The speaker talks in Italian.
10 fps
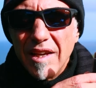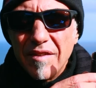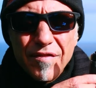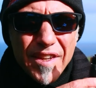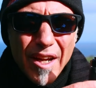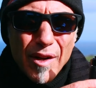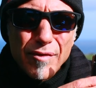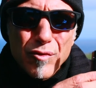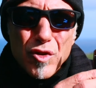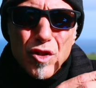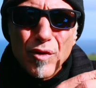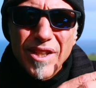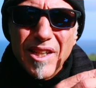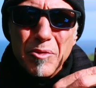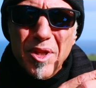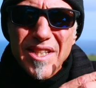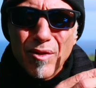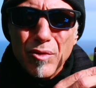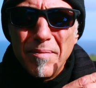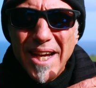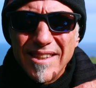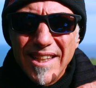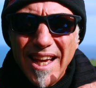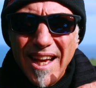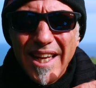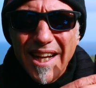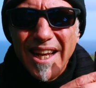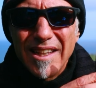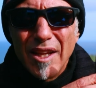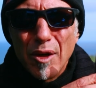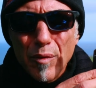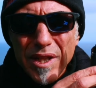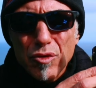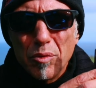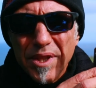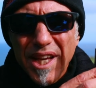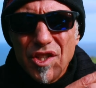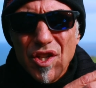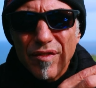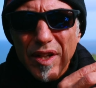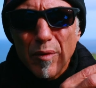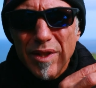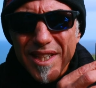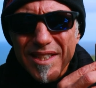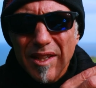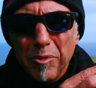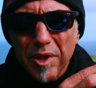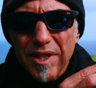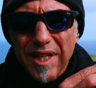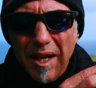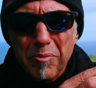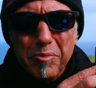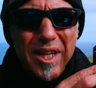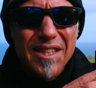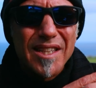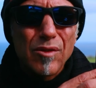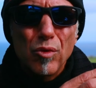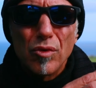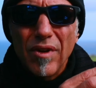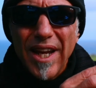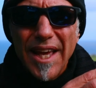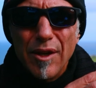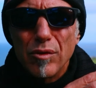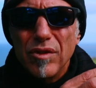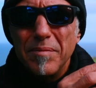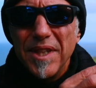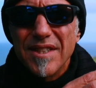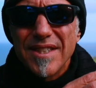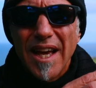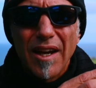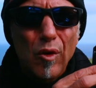Infine ha una funzione di ripresa automatica che rende una stupidaggine fare qualsiasi ripresa. Pensa a tutto lei, ottimizza